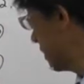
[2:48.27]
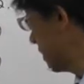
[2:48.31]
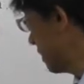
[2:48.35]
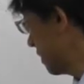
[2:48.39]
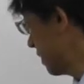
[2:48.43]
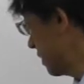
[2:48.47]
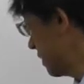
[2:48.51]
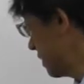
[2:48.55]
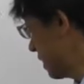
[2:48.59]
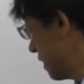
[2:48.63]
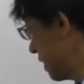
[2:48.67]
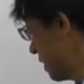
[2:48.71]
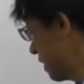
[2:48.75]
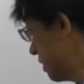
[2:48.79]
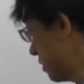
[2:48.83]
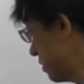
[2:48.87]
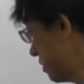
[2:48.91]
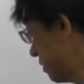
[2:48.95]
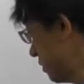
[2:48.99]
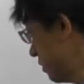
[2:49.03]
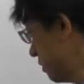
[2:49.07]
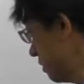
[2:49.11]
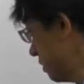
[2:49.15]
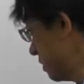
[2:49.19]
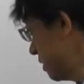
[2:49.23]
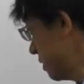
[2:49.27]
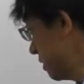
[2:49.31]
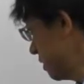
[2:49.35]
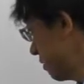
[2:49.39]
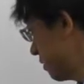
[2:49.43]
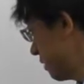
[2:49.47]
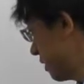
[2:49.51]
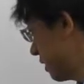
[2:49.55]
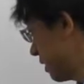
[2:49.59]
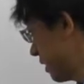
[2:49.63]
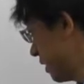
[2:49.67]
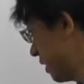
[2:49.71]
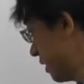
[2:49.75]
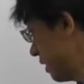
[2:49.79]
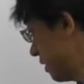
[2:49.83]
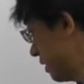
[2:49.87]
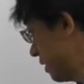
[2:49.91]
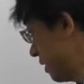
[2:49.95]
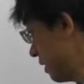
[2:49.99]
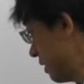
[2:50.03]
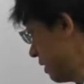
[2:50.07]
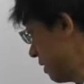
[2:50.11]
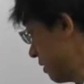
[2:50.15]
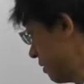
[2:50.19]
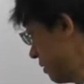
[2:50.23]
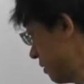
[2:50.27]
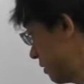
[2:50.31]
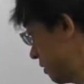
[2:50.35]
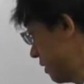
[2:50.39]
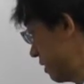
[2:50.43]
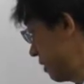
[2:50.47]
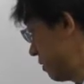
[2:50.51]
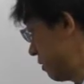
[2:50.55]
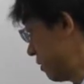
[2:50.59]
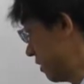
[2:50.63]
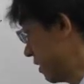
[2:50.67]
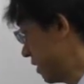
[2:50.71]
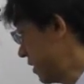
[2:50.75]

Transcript: 30分の1と分かっているのでこ